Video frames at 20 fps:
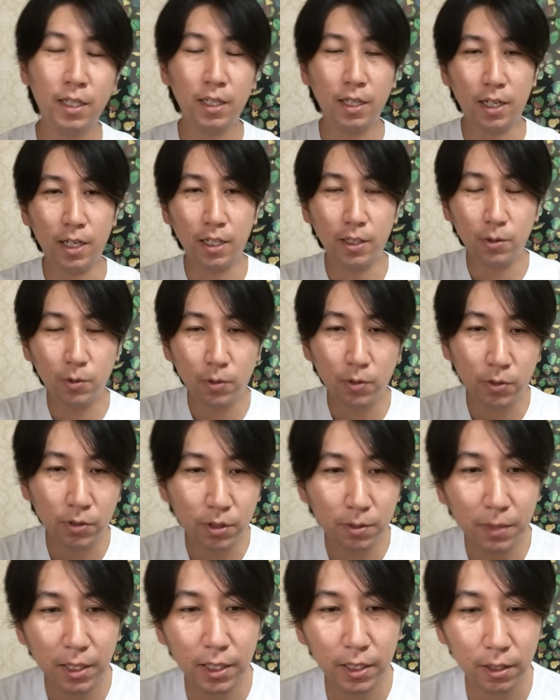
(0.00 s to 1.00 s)
あの
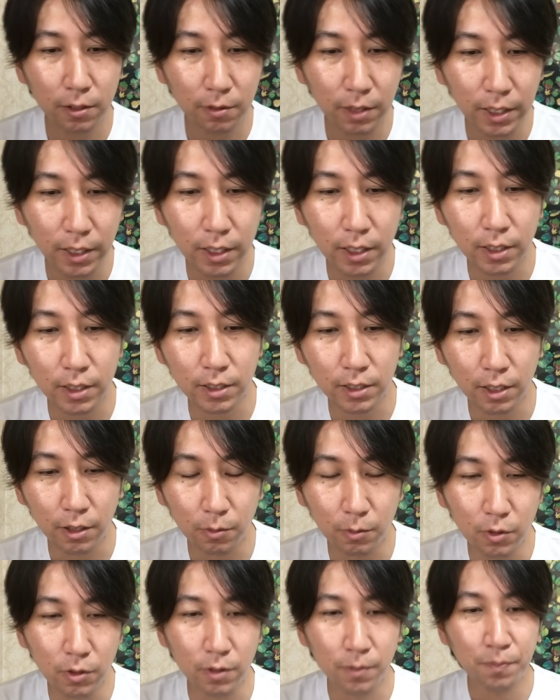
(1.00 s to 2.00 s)
含まれてるわけなんですけど
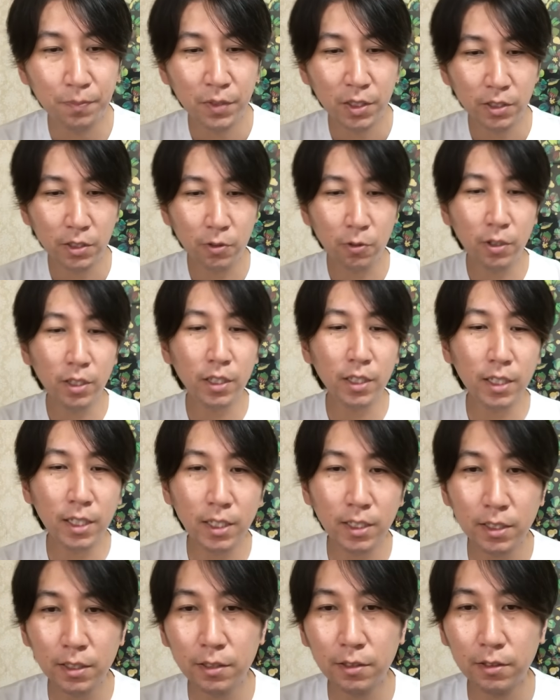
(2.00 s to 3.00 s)
もそれに
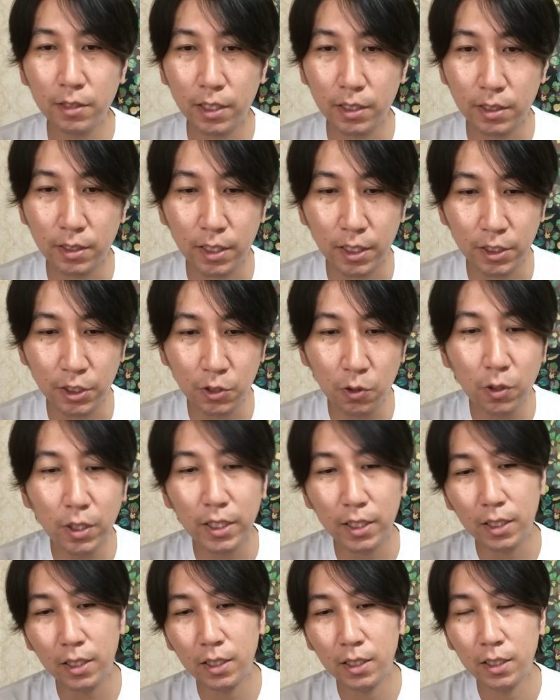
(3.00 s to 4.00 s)
関するですね処
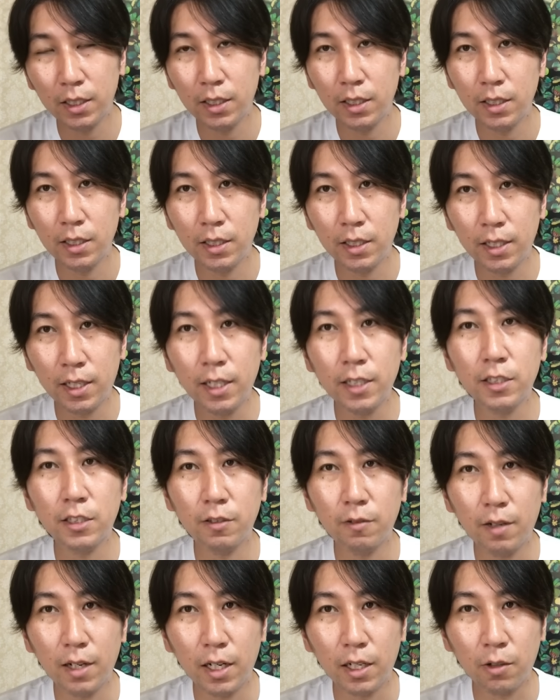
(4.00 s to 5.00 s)
理に関し
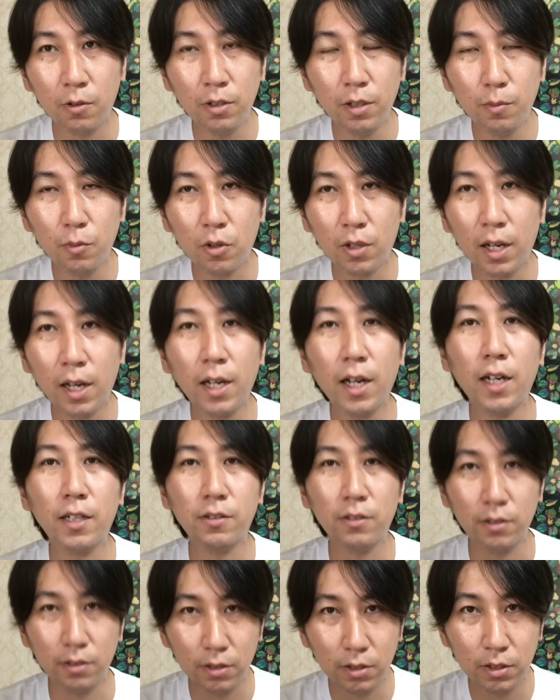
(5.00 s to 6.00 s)
てはこれはもう科
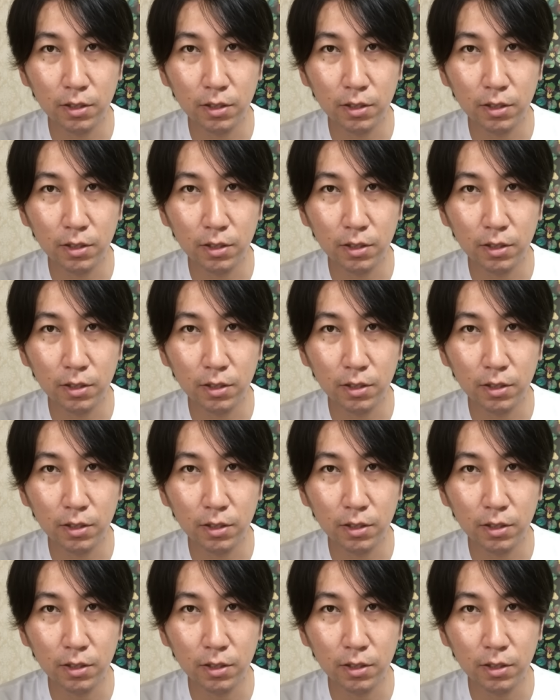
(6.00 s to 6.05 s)
学